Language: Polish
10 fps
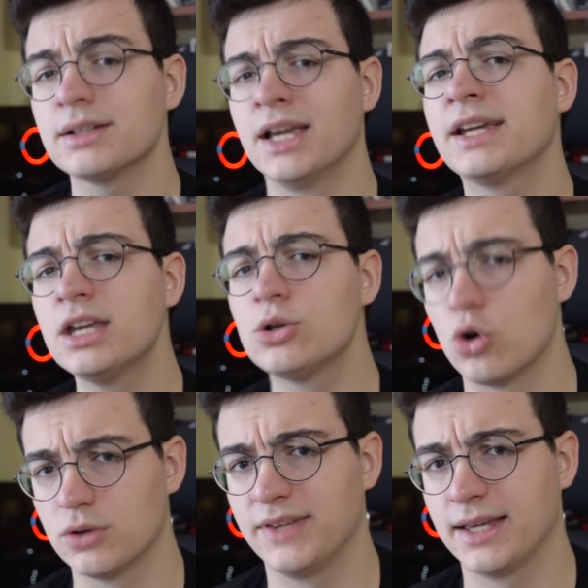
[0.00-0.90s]

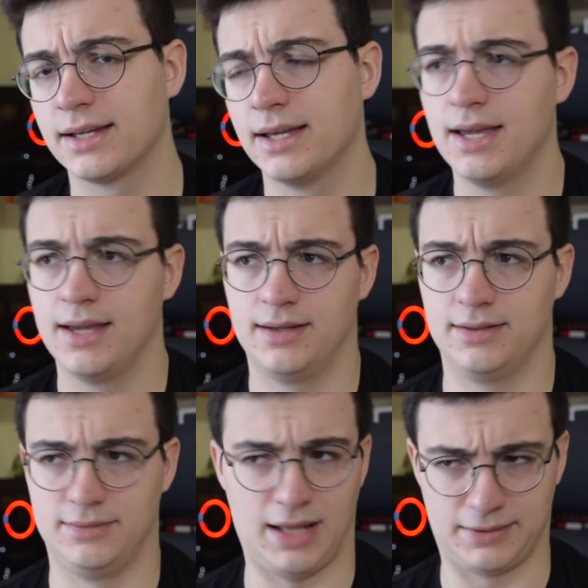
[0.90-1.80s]
jakiejkolwiek
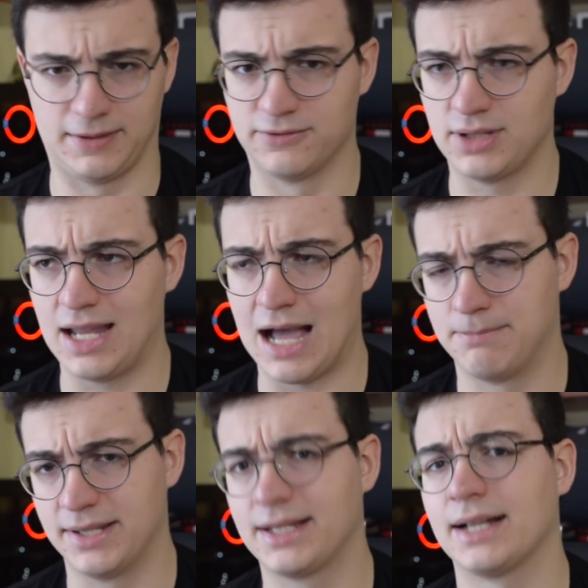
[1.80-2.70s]
natywnej
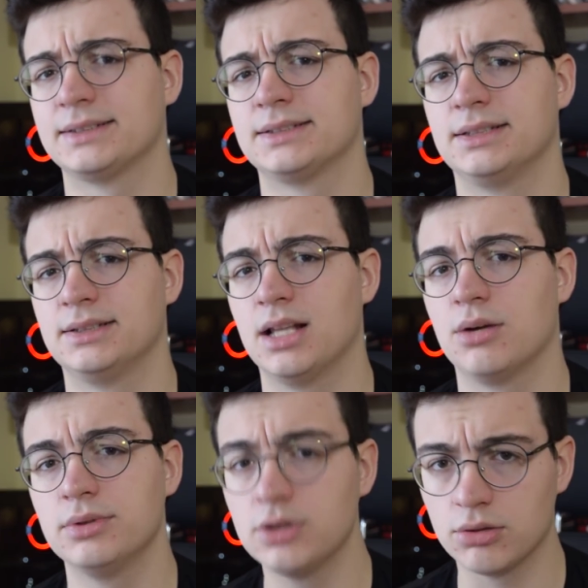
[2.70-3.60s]
aplikacji dla
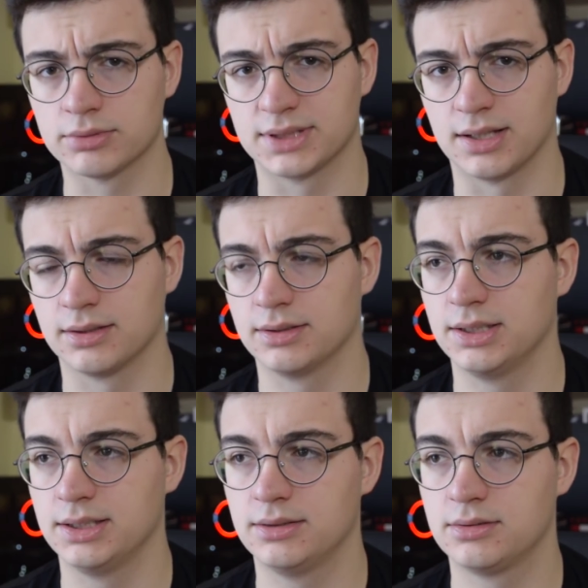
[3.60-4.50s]
Windowsa
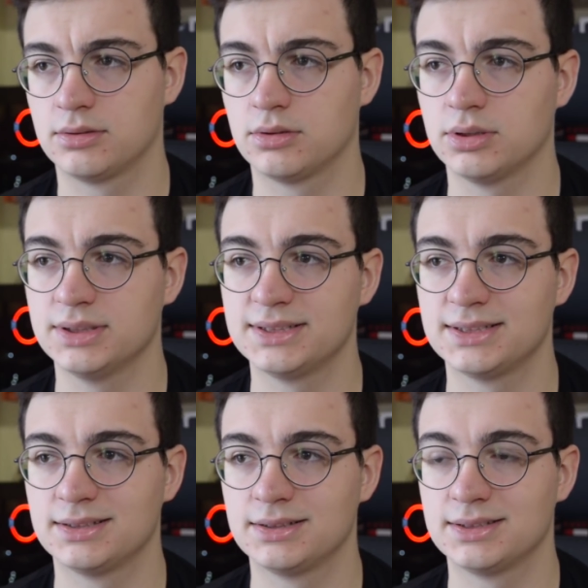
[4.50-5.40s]
i to jest
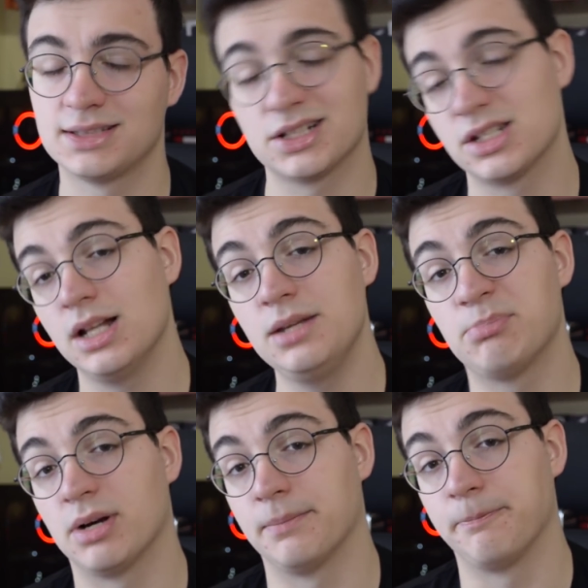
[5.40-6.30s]
straszna
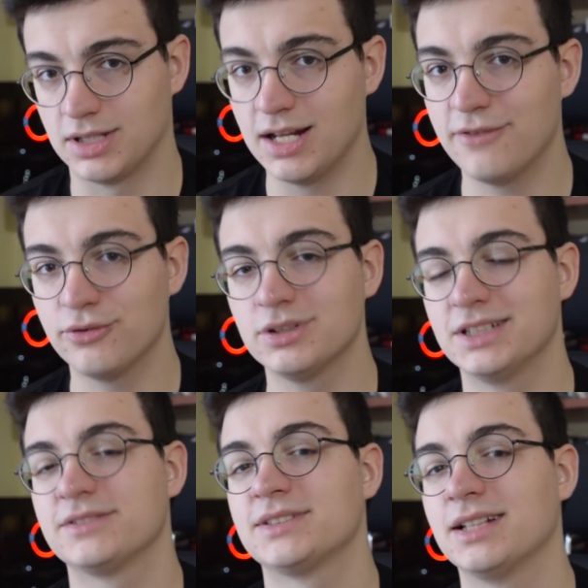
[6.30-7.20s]
lipa. Telefon
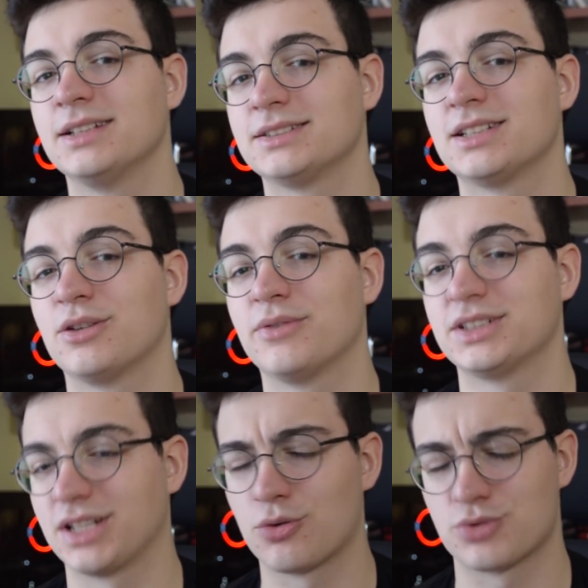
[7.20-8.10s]
jest w stanie sterować
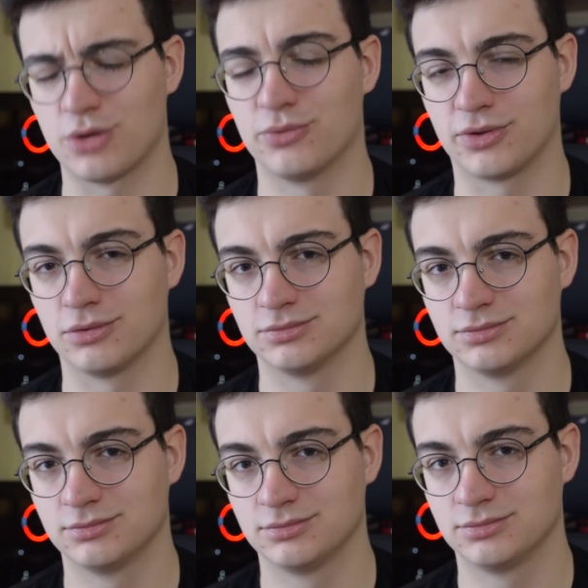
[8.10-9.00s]
taką żarówką.
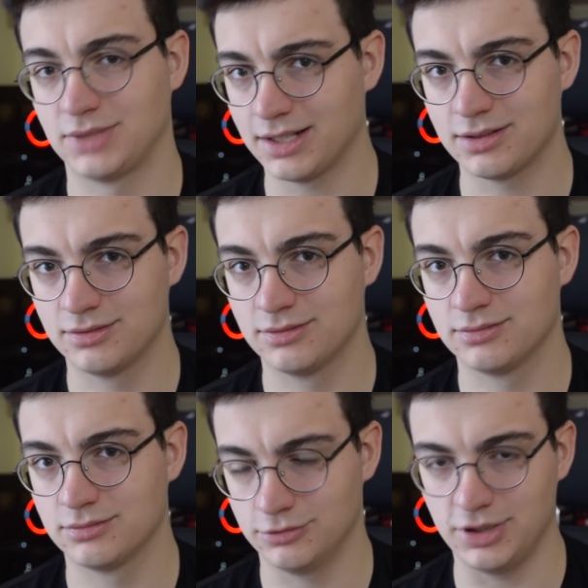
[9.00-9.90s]
Tak?
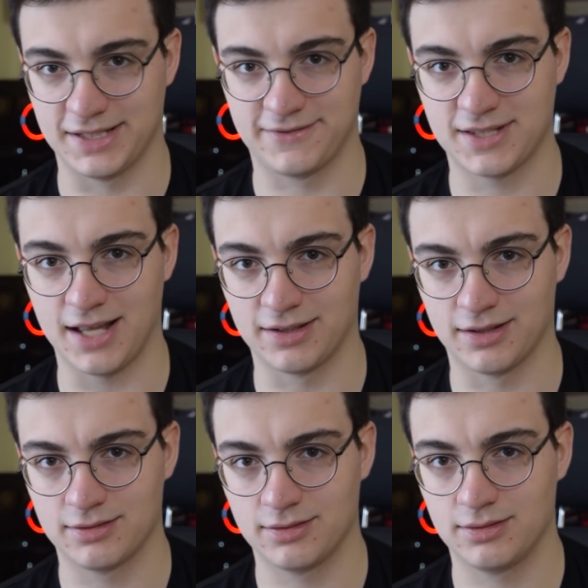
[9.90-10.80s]
No jest w
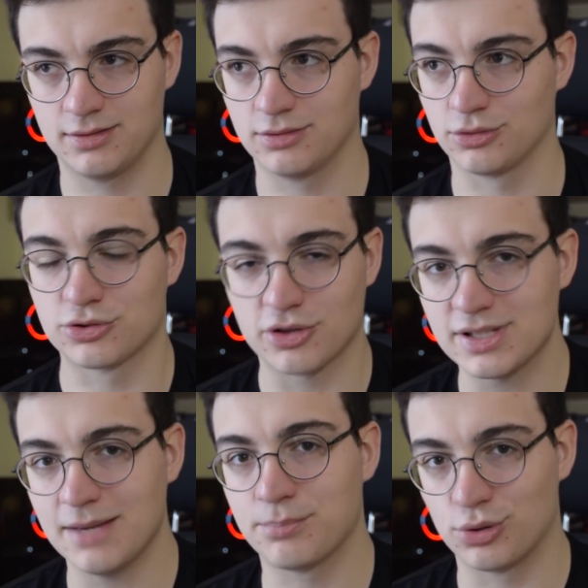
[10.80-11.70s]
stanie. To co
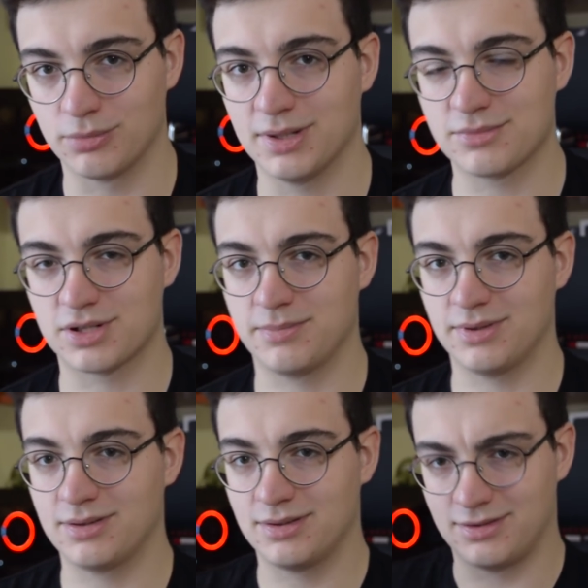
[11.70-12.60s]
za problem,
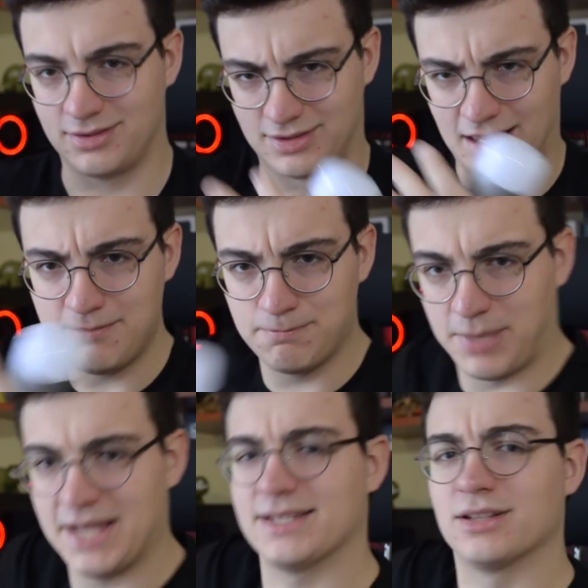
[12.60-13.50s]
żeby ten
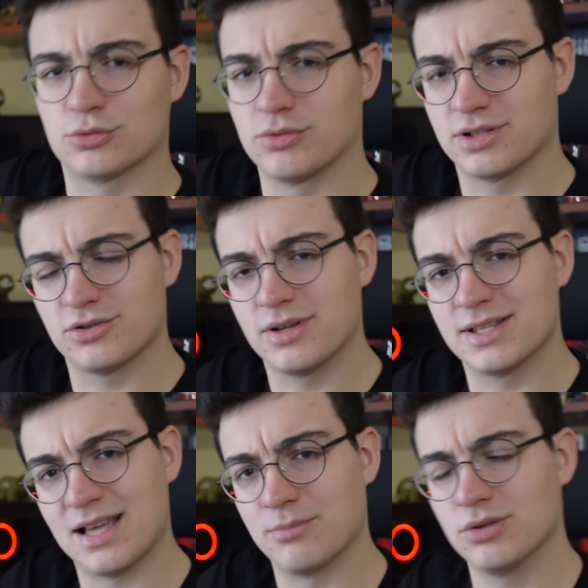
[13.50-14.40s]
PC, który stoi
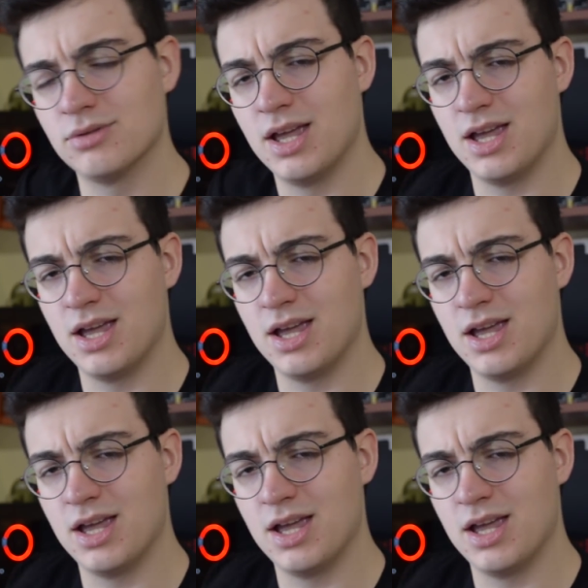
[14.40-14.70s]
za mną,